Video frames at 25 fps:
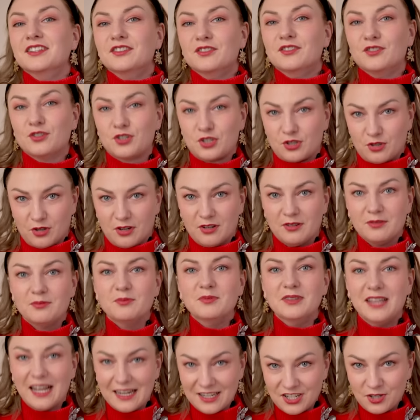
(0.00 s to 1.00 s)
Ну что,
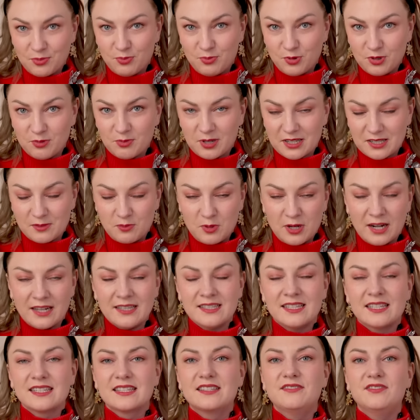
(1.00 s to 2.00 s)
дальше будем
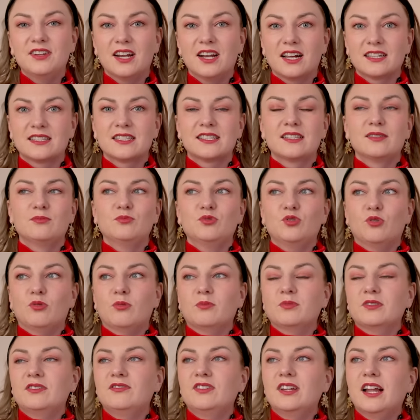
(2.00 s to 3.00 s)
разбираться с 12 домом.
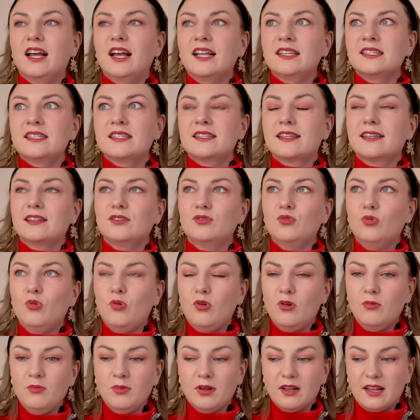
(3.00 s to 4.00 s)
12
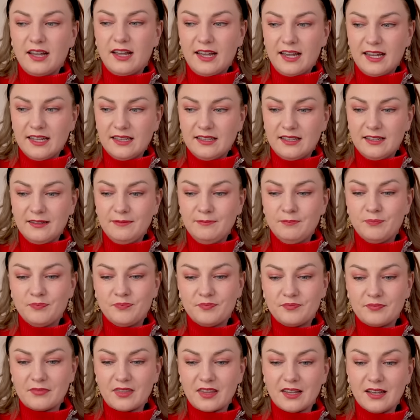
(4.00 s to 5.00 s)
дом – это
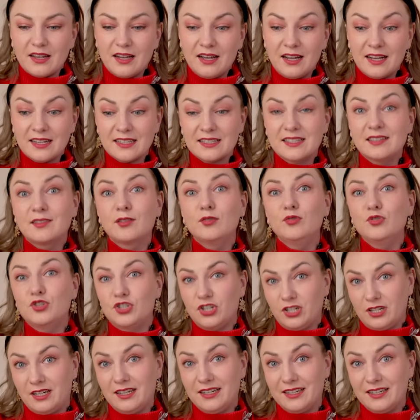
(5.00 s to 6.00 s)
э,
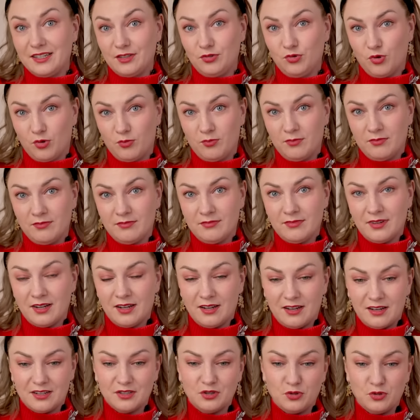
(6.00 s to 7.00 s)
заключительный дом,
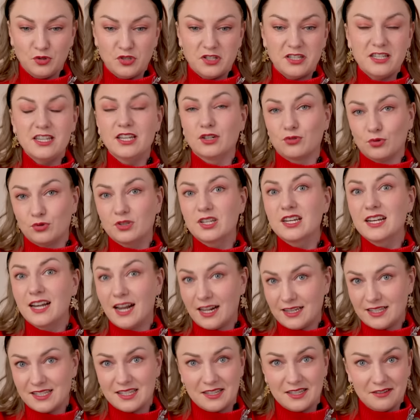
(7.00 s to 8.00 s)
а, то есть нету
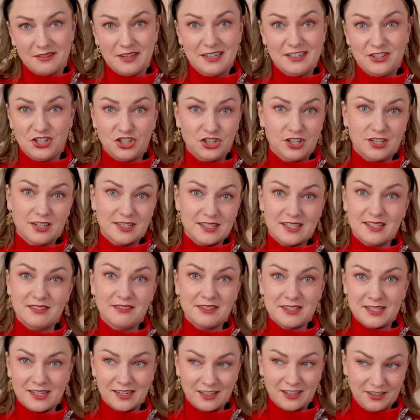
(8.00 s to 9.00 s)
13 или 14
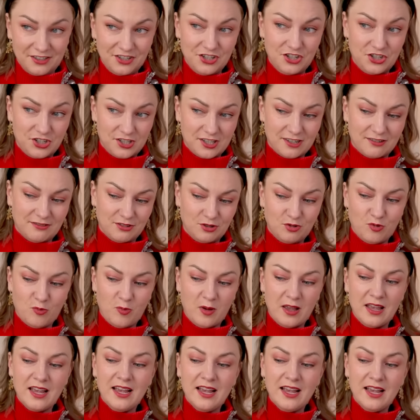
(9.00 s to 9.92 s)
астрологического дома.